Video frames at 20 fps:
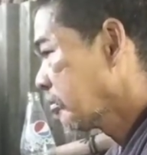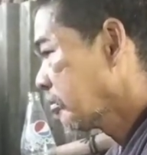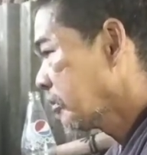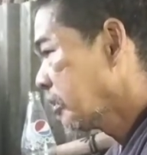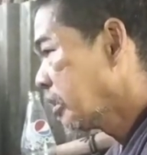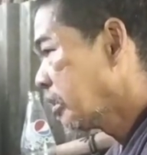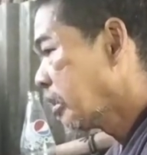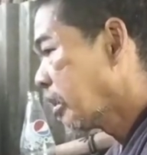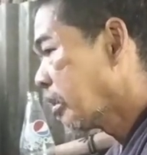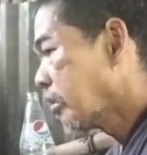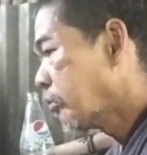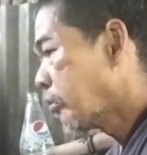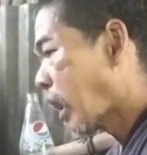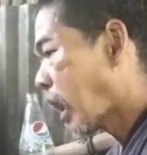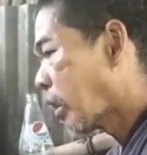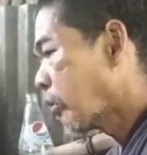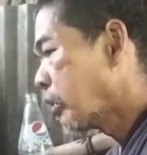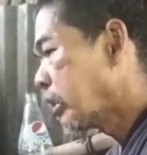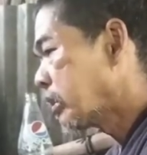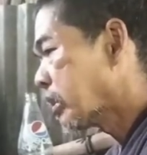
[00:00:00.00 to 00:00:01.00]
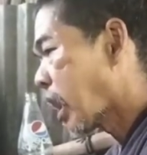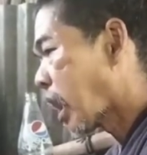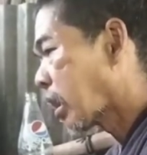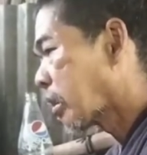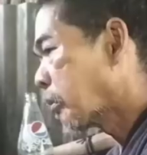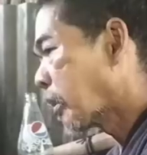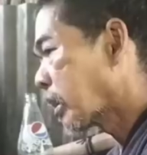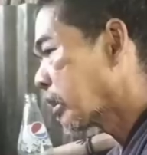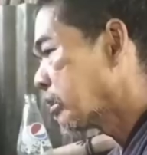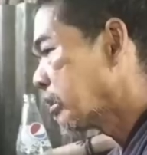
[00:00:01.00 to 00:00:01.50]
Ah. Hindi mauwi si
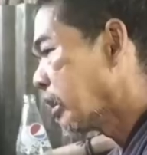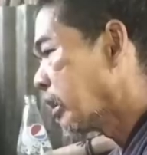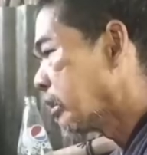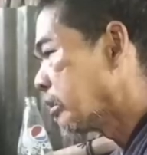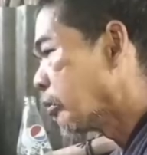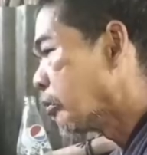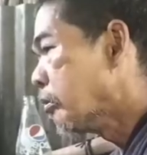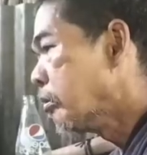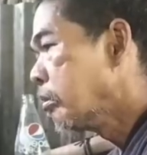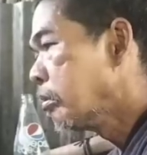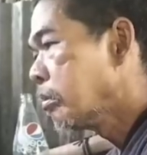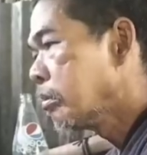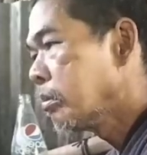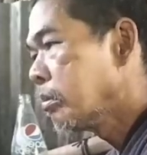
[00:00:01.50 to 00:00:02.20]
Armaring dito.